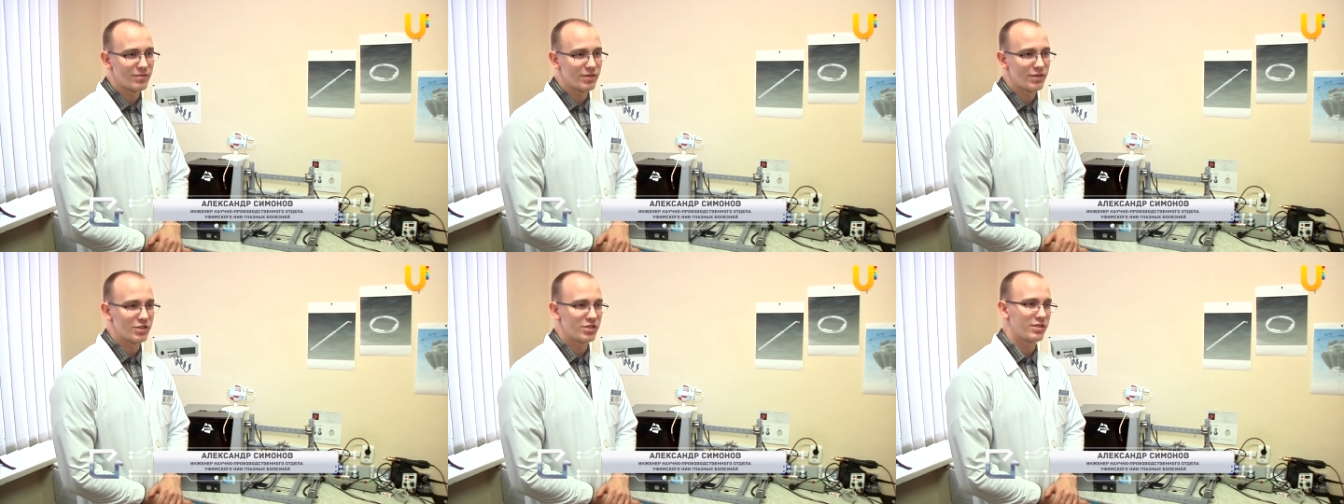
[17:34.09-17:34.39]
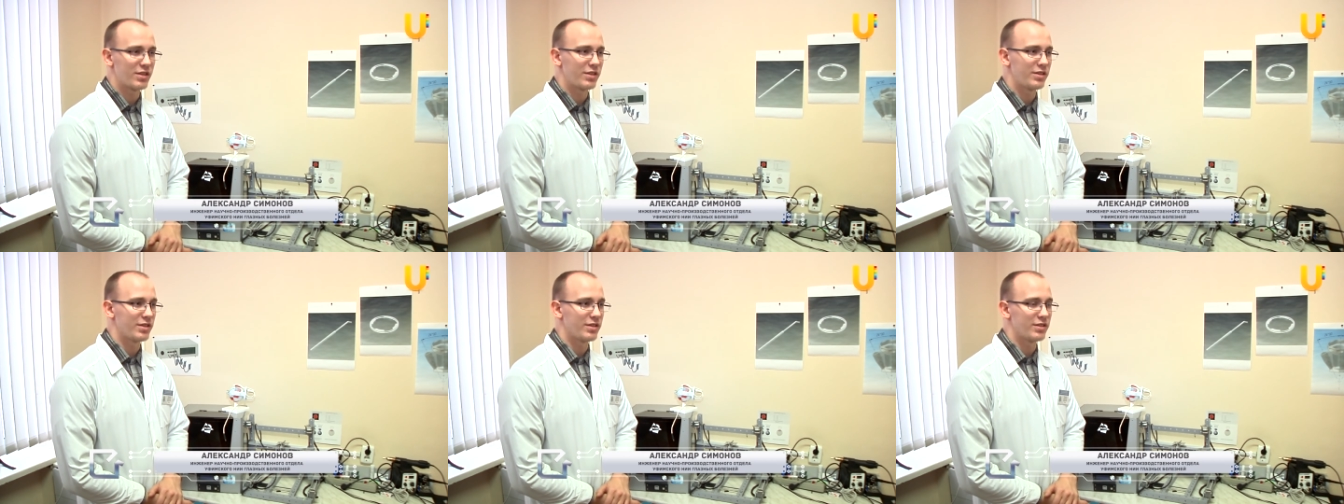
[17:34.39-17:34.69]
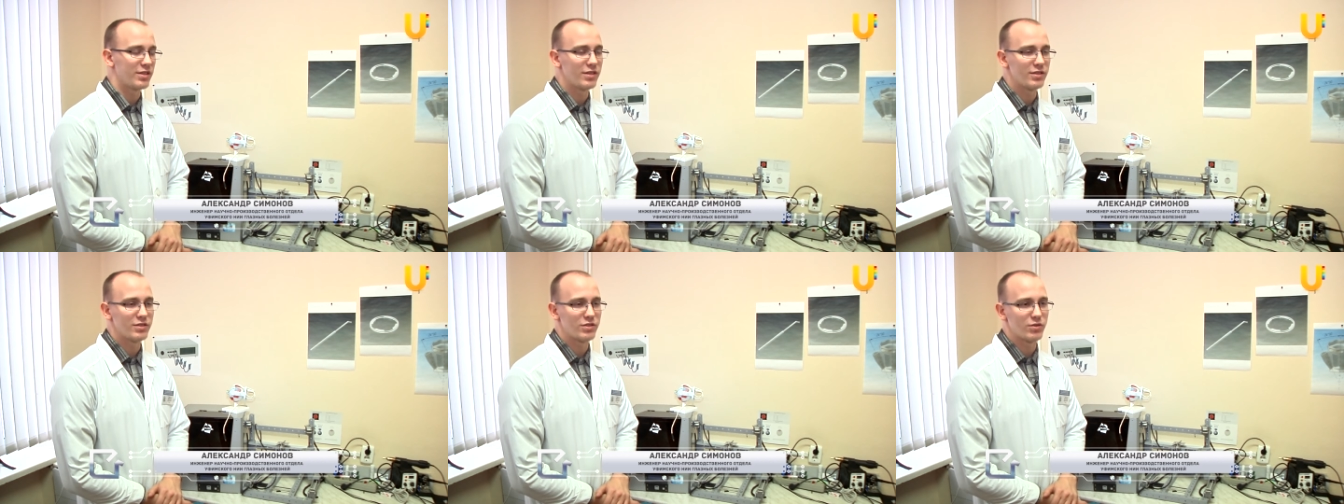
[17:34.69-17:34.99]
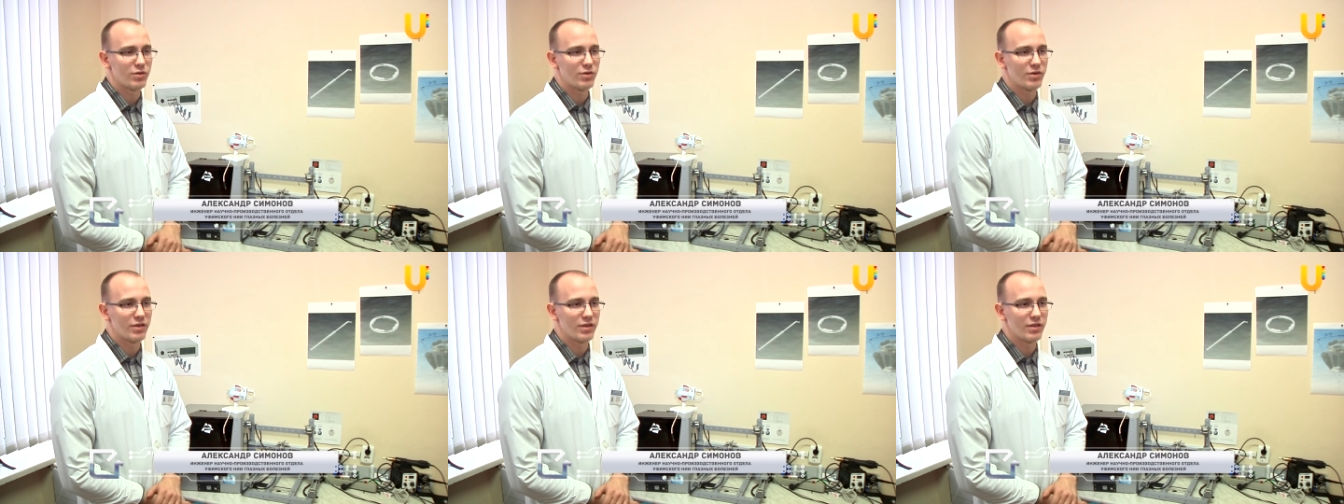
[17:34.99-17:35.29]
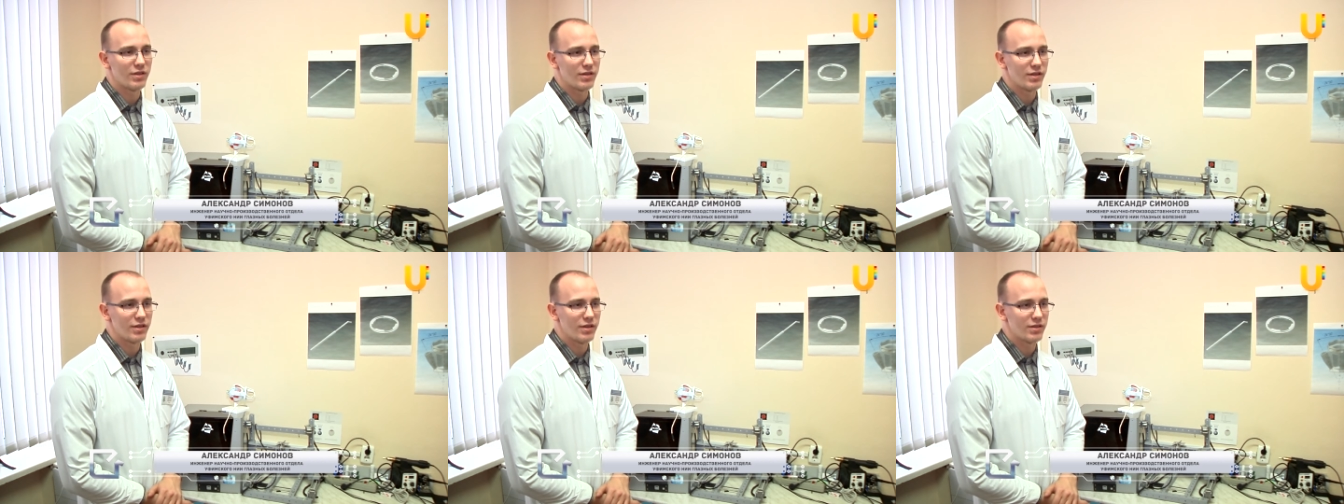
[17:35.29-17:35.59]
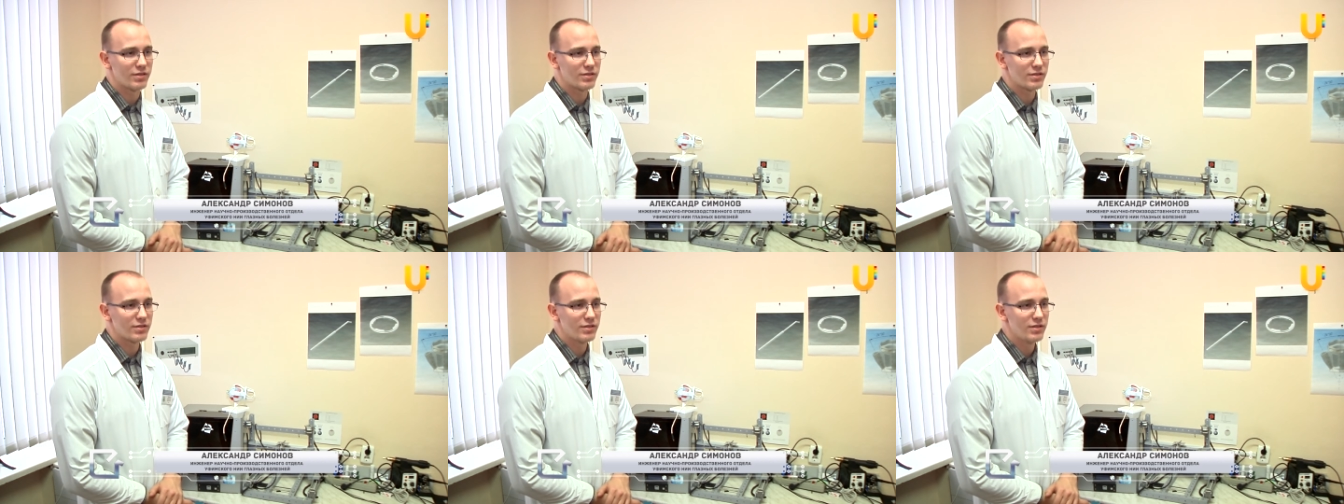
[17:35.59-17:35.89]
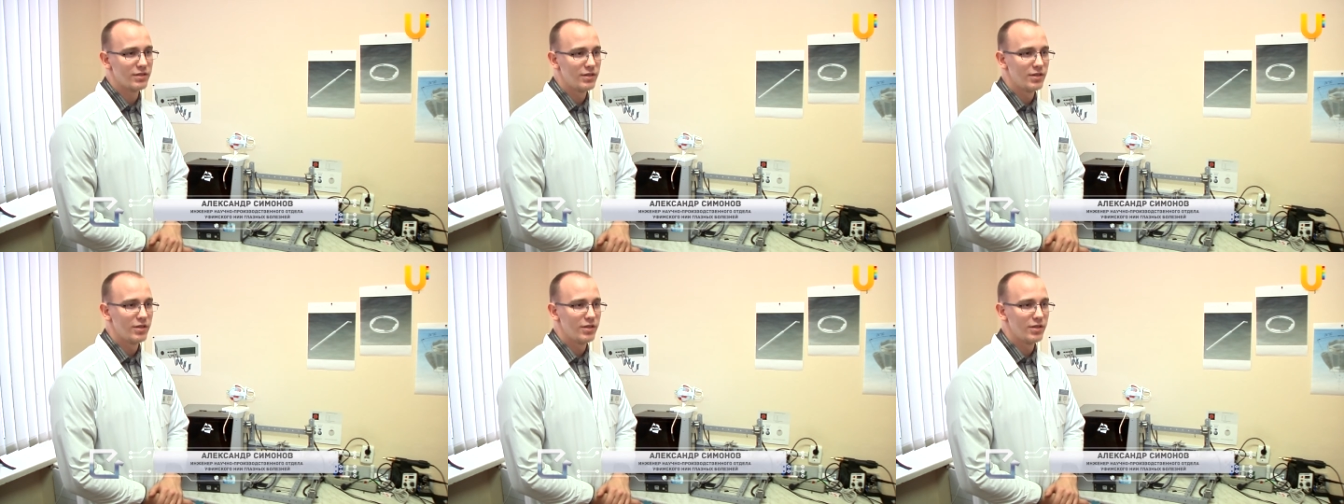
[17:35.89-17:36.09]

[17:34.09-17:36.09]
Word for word: на частоте где-то 40 кГц.